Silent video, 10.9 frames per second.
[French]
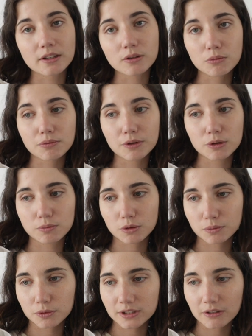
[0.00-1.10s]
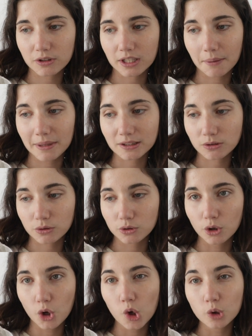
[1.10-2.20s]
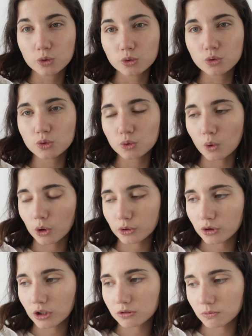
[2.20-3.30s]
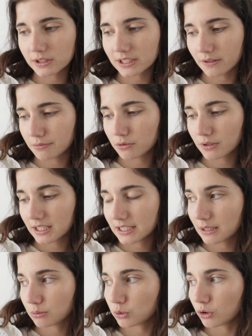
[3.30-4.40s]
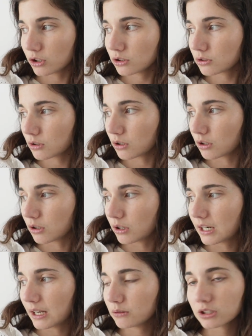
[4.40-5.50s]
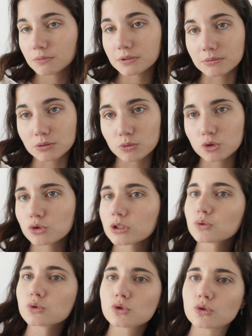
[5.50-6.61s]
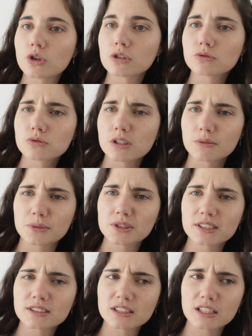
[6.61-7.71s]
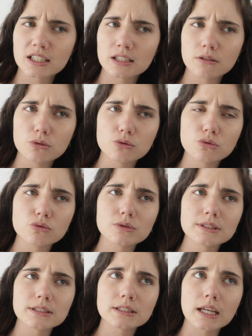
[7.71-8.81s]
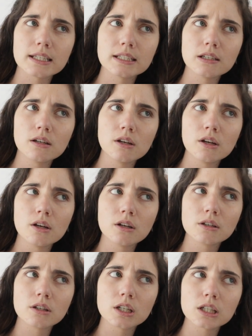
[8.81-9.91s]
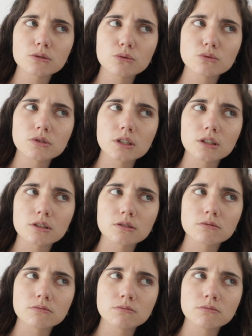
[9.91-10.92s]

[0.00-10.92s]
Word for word: qu'on pouvait lui proposer, avant de la mettre euh, nu ou en culotte, moi ça va plutôt être l'étape culotte. Euh, là on est depuis un petit sur les couches culottes, je vous avais montré, c'est les Lotus taille 4 ou 5